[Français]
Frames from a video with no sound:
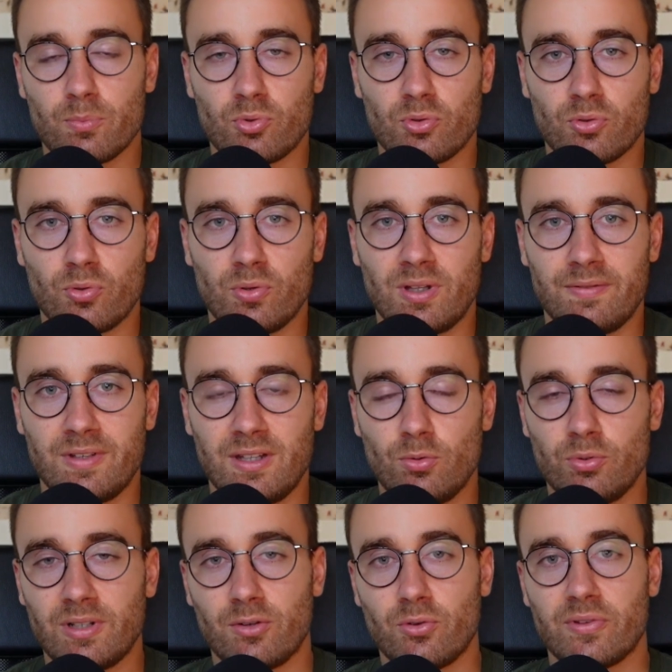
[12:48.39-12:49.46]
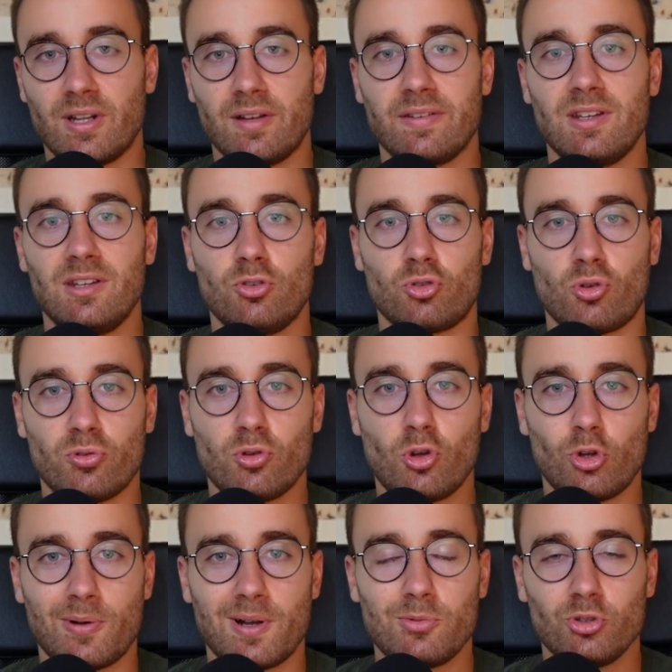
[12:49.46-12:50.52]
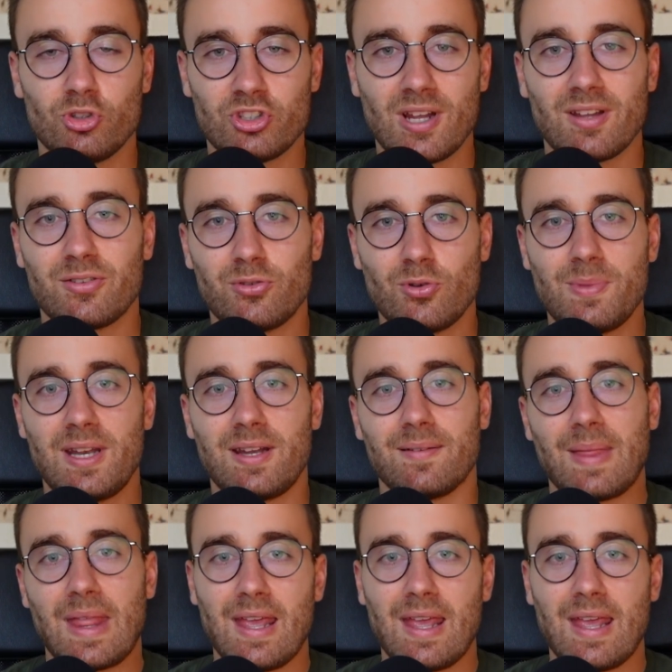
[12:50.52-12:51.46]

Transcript: puisque des vidéos telles que celle-ci, j'en sors normalement chaque semaine.